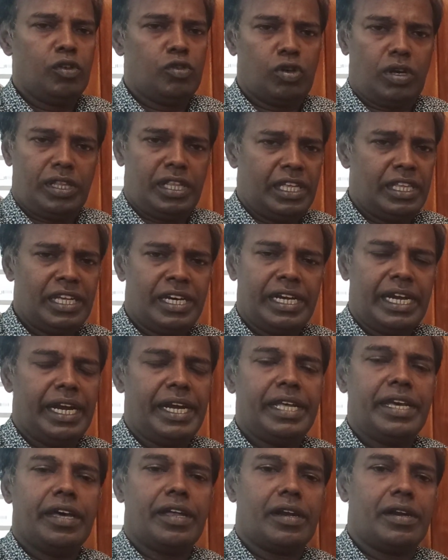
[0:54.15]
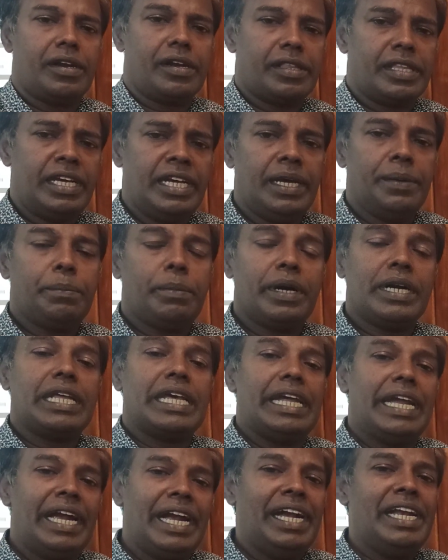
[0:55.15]
ஸோ அதே தான் ஏடிஆர்ன்றது பட்
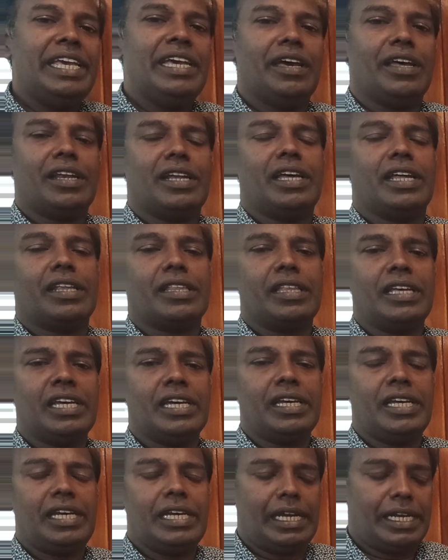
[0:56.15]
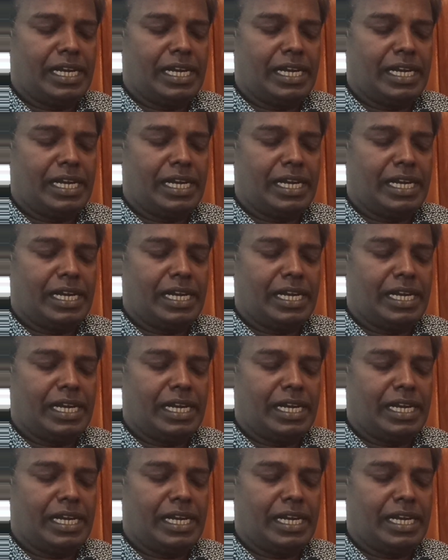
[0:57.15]
ஏடிஆருங்கிறதுக்கு